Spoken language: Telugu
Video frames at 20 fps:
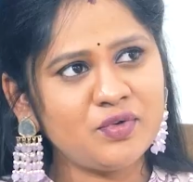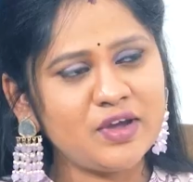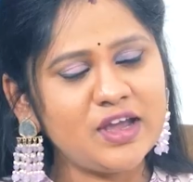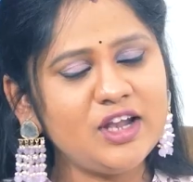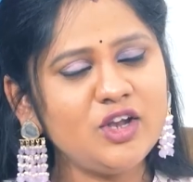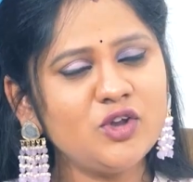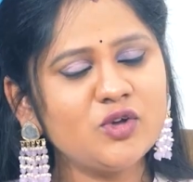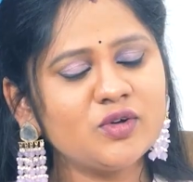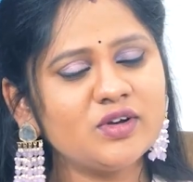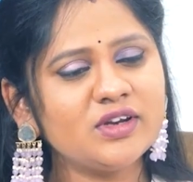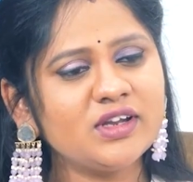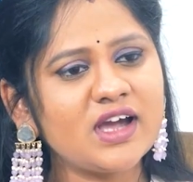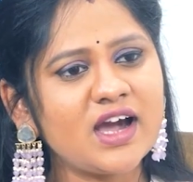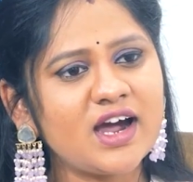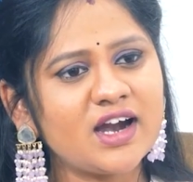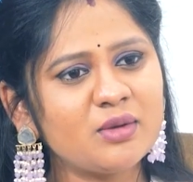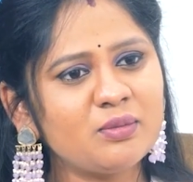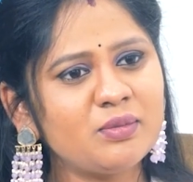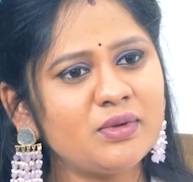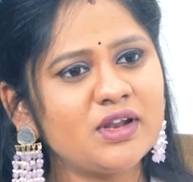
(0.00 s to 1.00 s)
ఫెయిల్యూర్ని
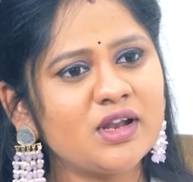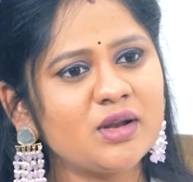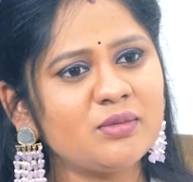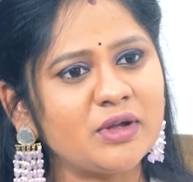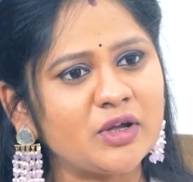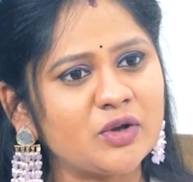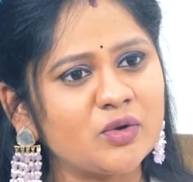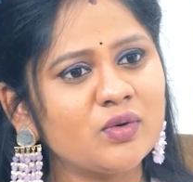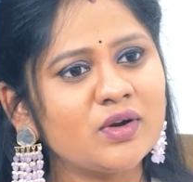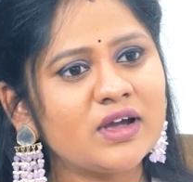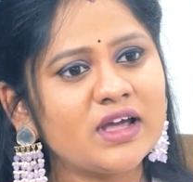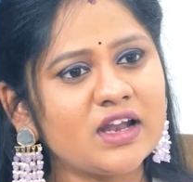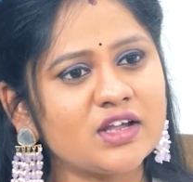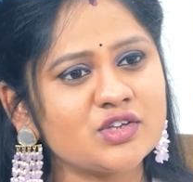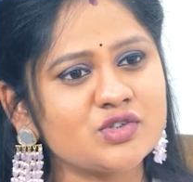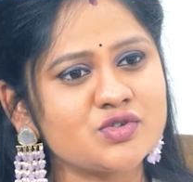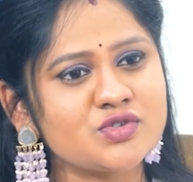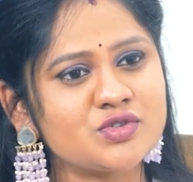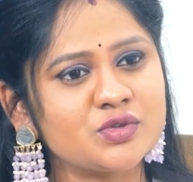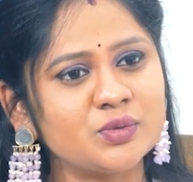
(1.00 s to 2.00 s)
ఆడపిల్లలం ఎక్కువగా ఎలా
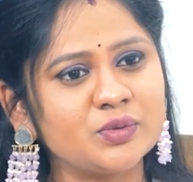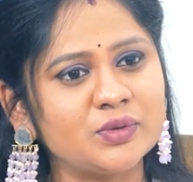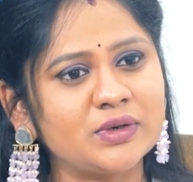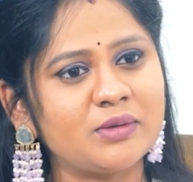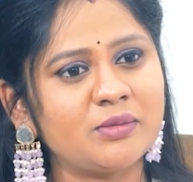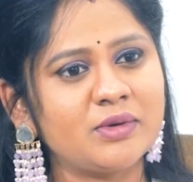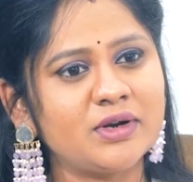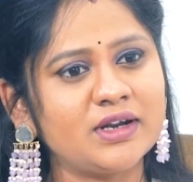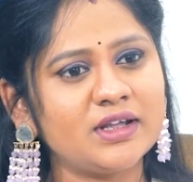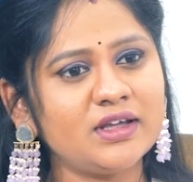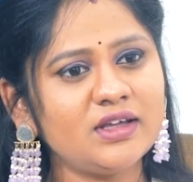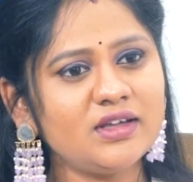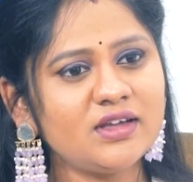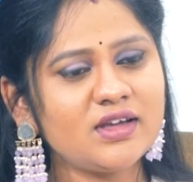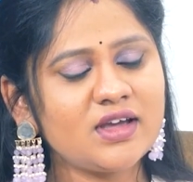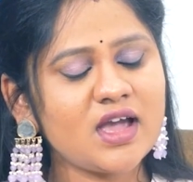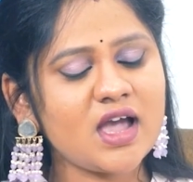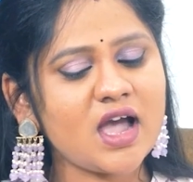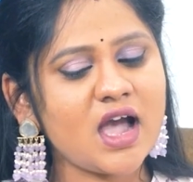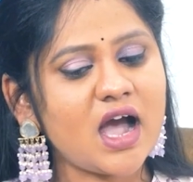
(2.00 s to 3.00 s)
చూస్తుంటామంటే
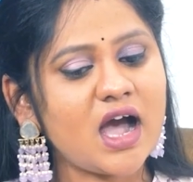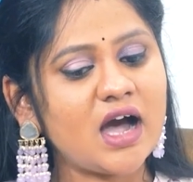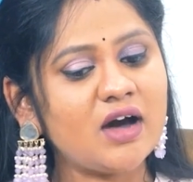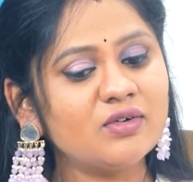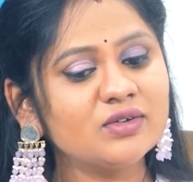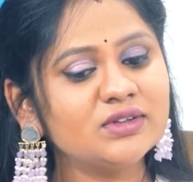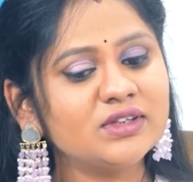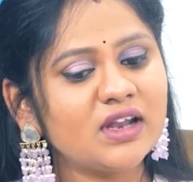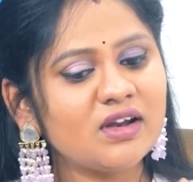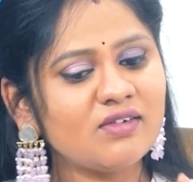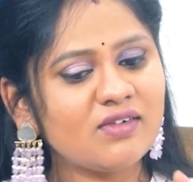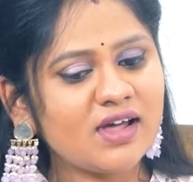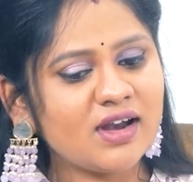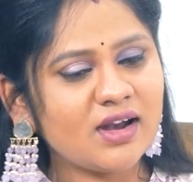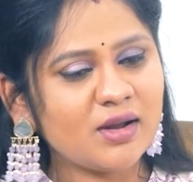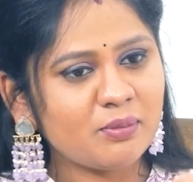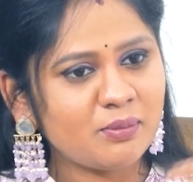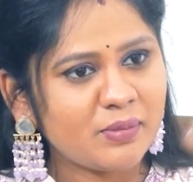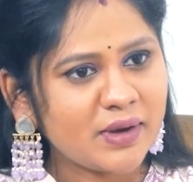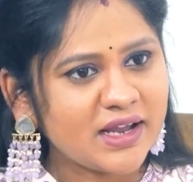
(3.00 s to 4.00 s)
అవతల
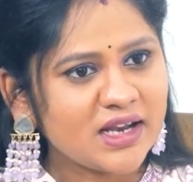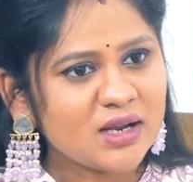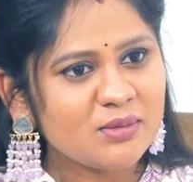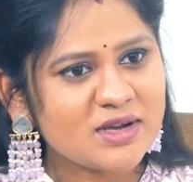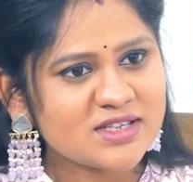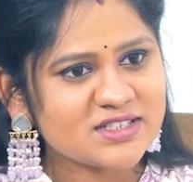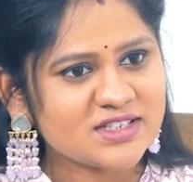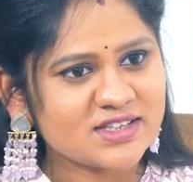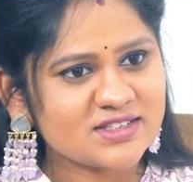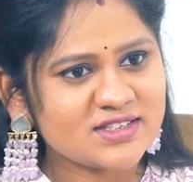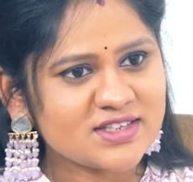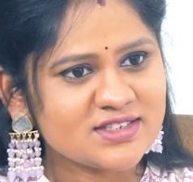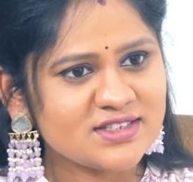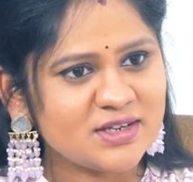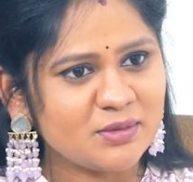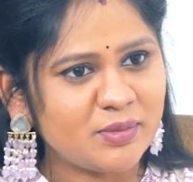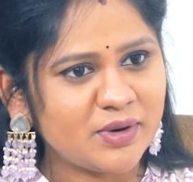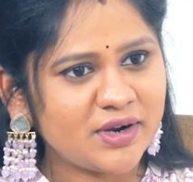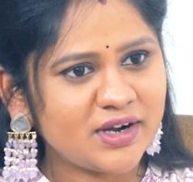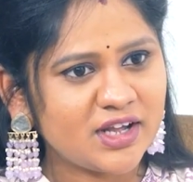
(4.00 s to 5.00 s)
వాళ్ళ పైన మా సక్సెస్
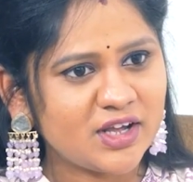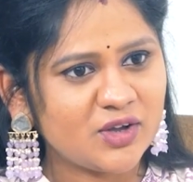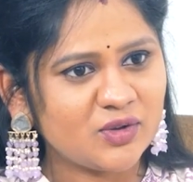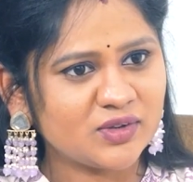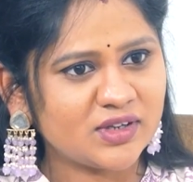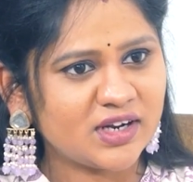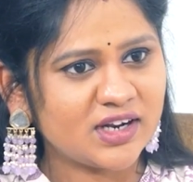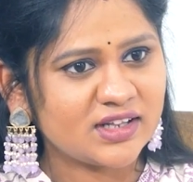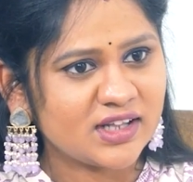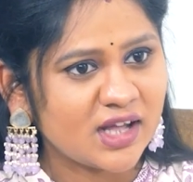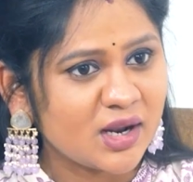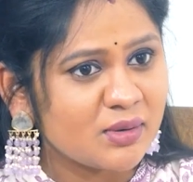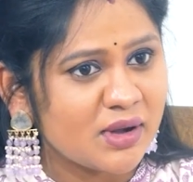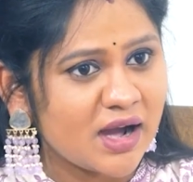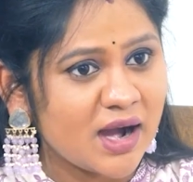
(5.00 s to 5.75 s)
డిపెండ్ అయి ఉందన్న దాని